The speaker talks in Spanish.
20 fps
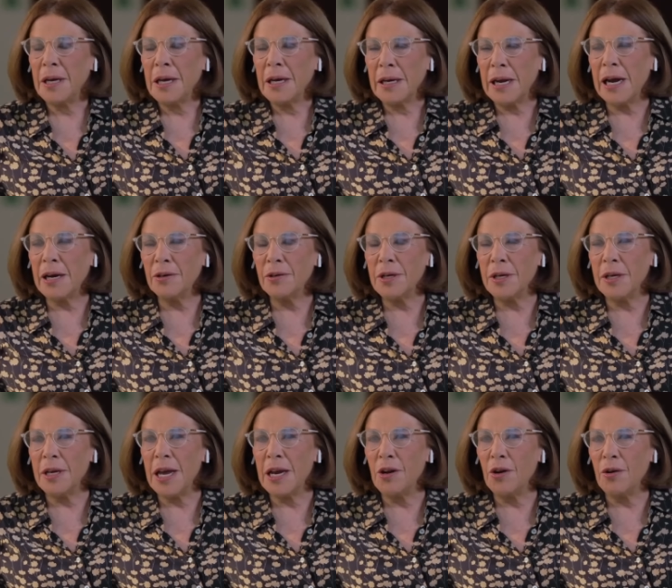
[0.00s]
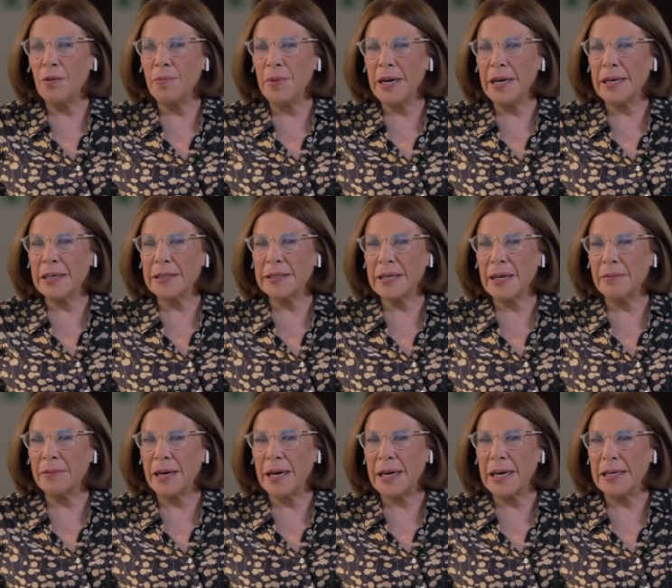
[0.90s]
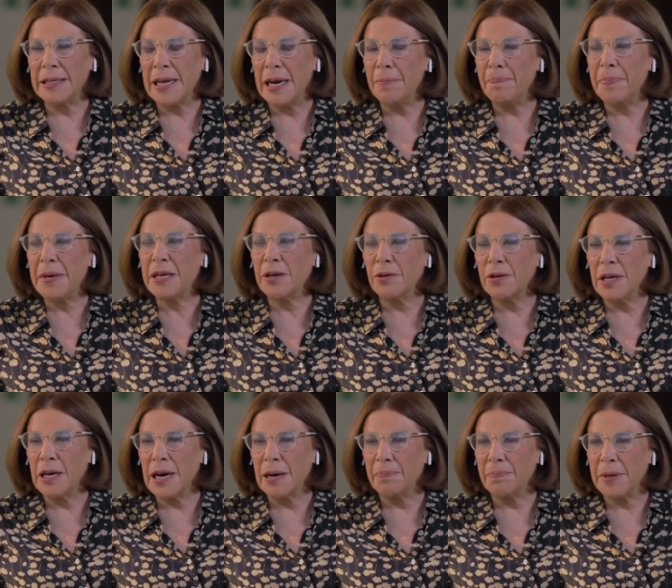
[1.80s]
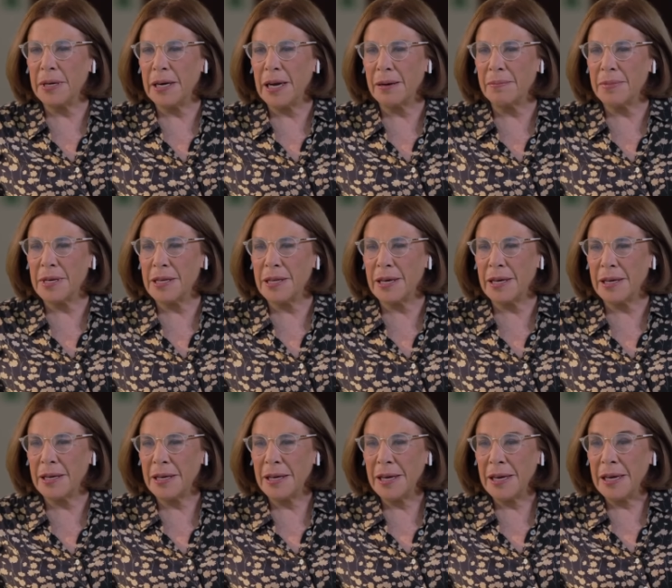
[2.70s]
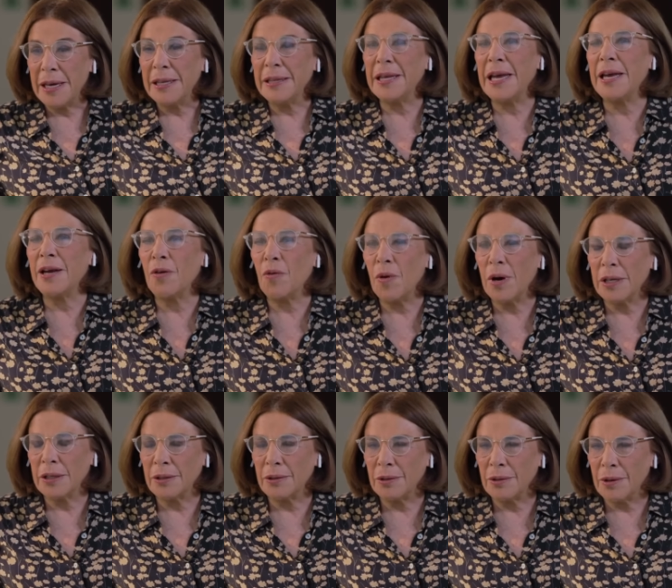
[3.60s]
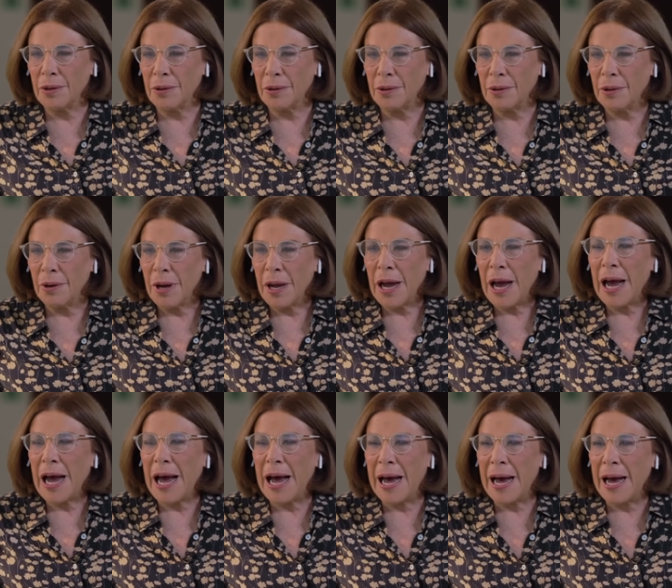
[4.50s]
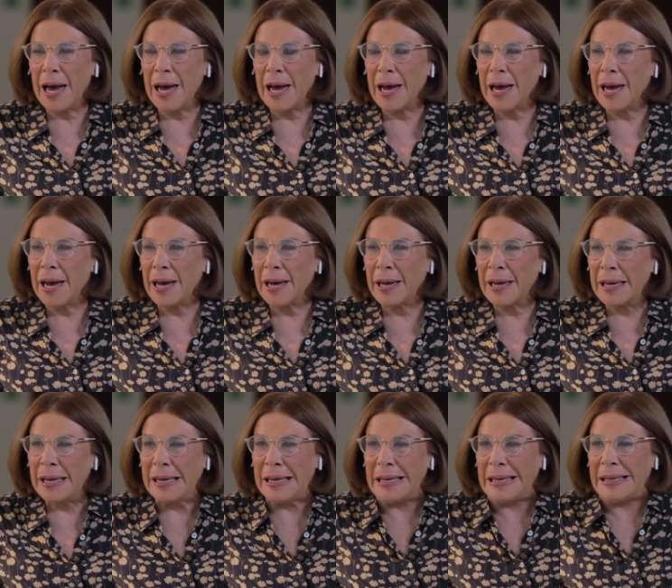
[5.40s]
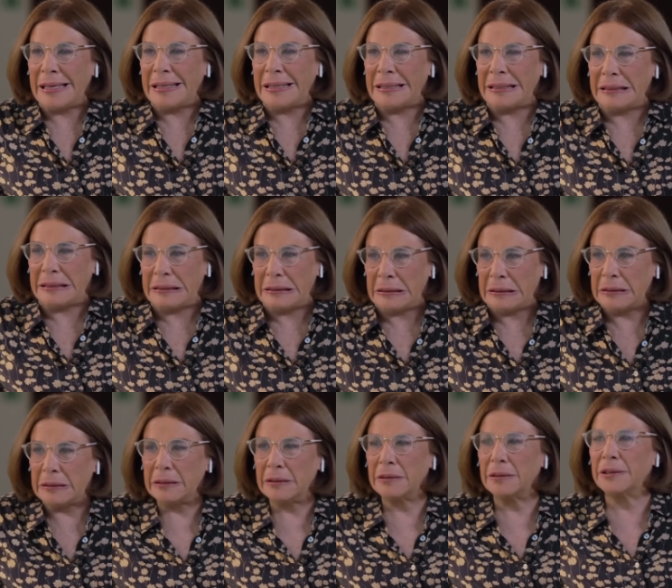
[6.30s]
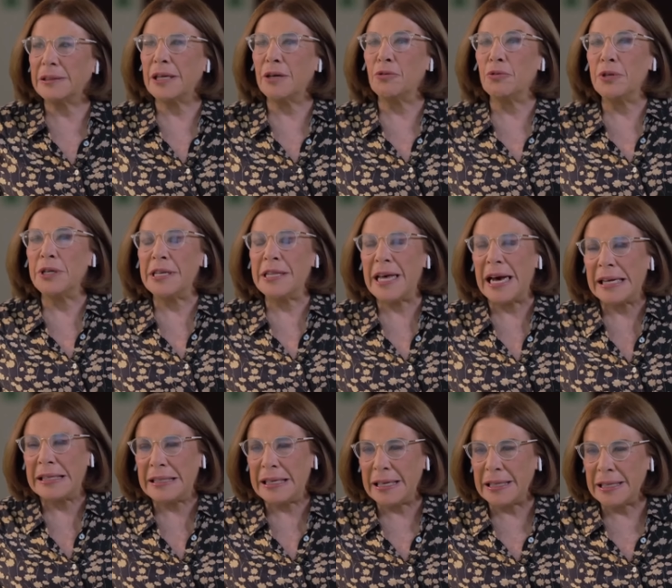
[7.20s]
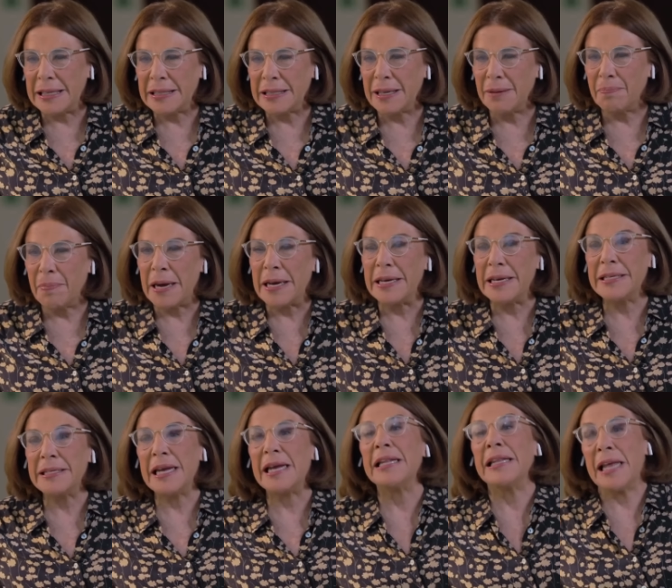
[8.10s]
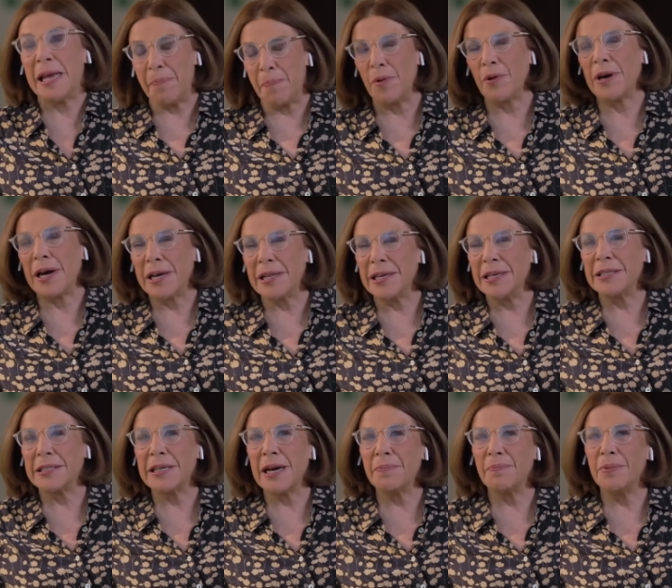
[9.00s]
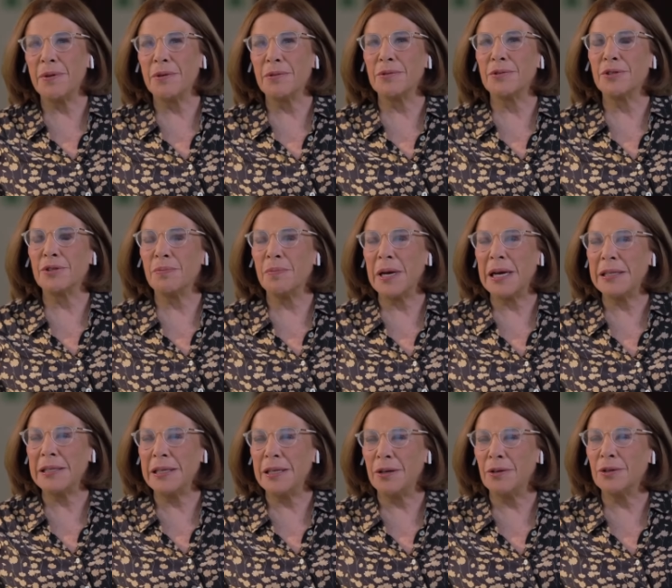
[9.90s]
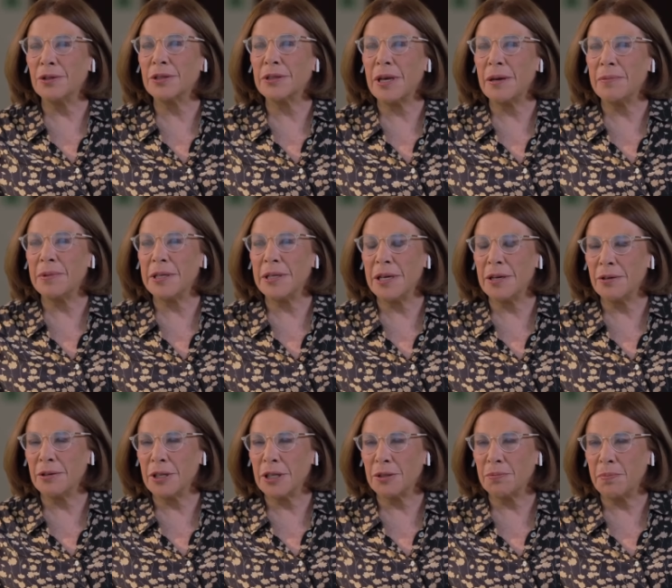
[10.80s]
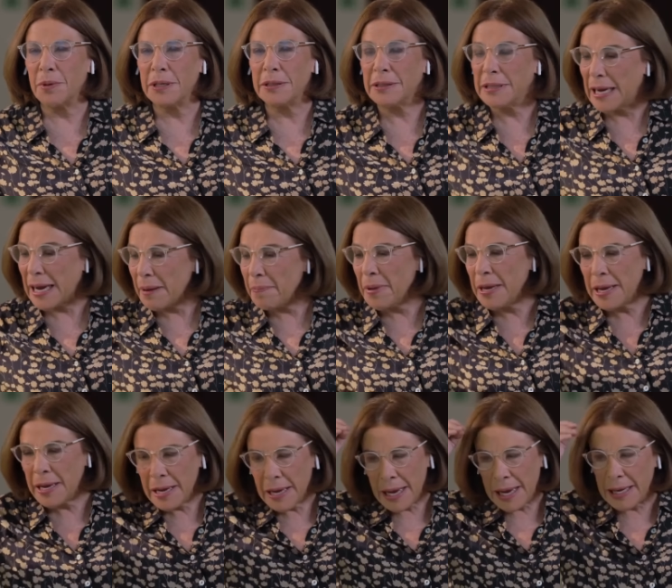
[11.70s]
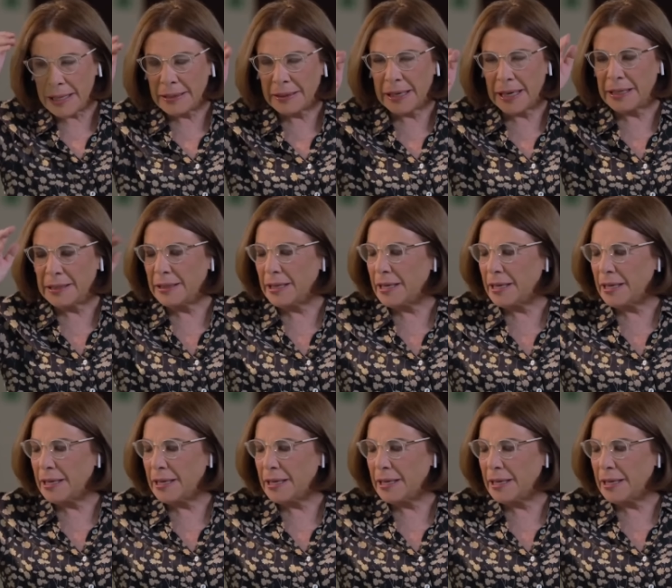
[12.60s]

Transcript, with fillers: Claro, y el hombre que estaba en el pico de la pirámide en cuanto a seguridad en este país en época del Chapo Guzmán y los que vinieron después. Déjame entrar